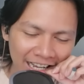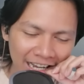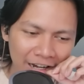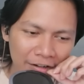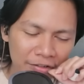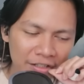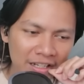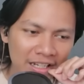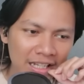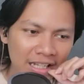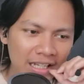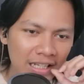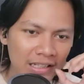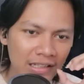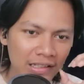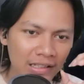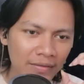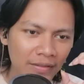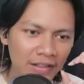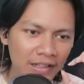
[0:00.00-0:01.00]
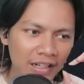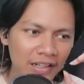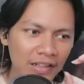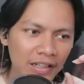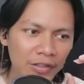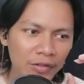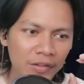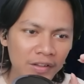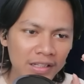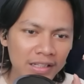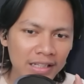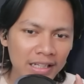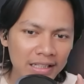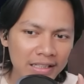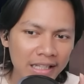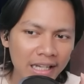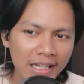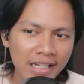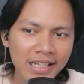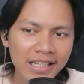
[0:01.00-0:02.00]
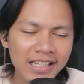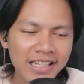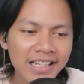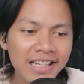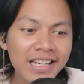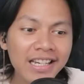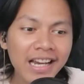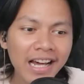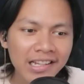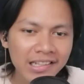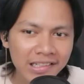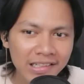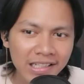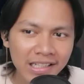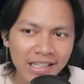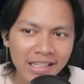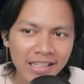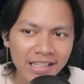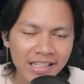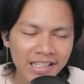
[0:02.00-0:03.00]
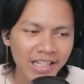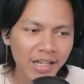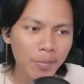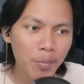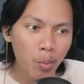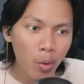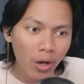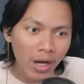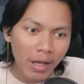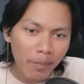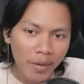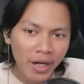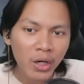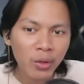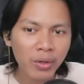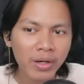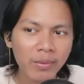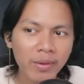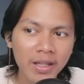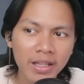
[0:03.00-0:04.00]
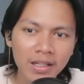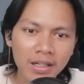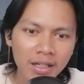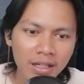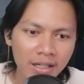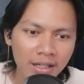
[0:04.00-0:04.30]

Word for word: aku jadi inget sama salah satu senjata yang ada di dinasti ya, yang bola berdiri gitu